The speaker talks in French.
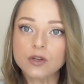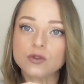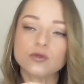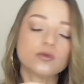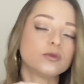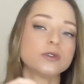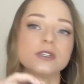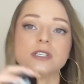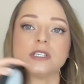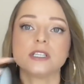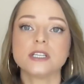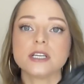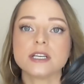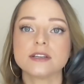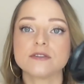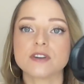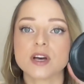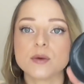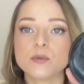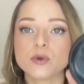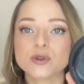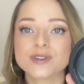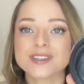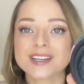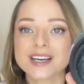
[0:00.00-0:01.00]
Donc il est
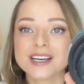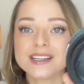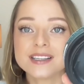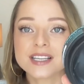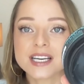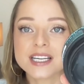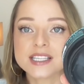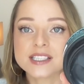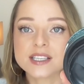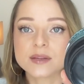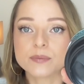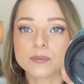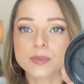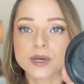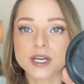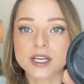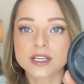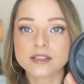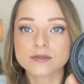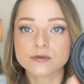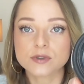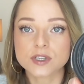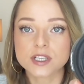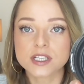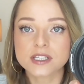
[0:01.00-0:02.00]
vraiment très très
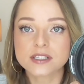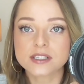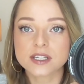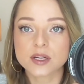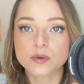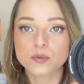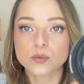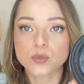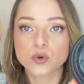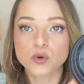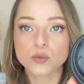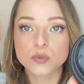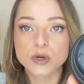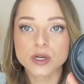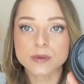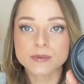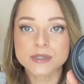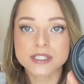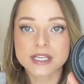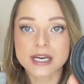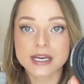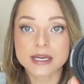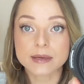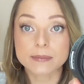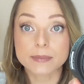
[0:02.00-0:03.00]
épais, vous voyez c'est un baume
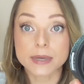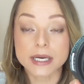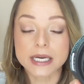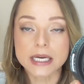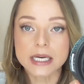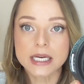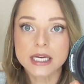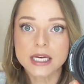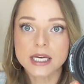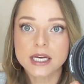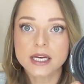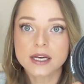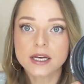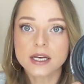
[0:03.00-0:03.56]
comme ça épais.